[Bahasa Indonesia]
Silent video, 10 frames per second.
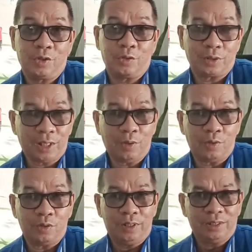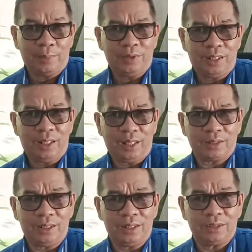Curaçao. Tapi saya
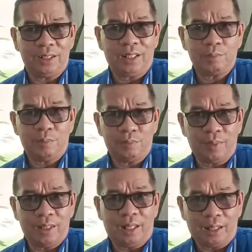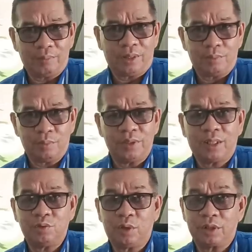rasa STI akan akan banyak
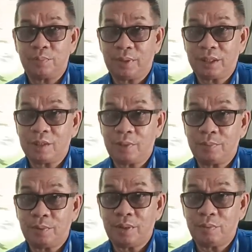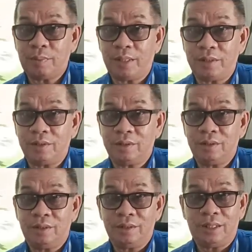memberikan juga kesempatan kepada pemain-pemain
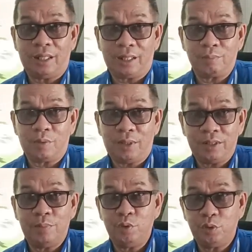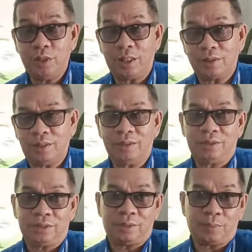yang akan mengawali debut dia ya
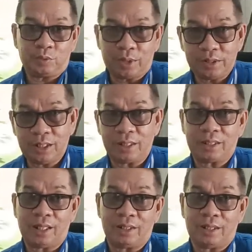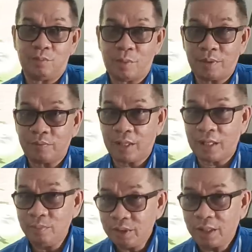termasuk tadi saya katakan ada Muhammad
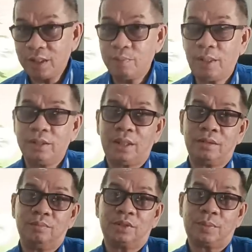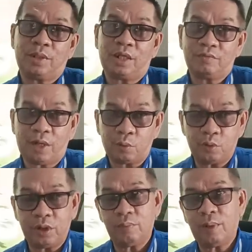Ferrari bisa aja dimainkan bersama dengan
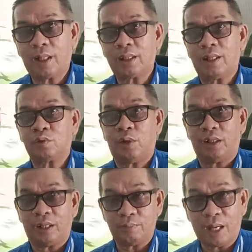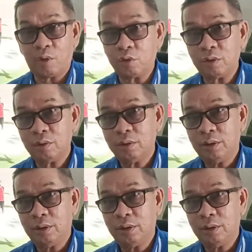Fahrudin di belakang atau Elgan Bagot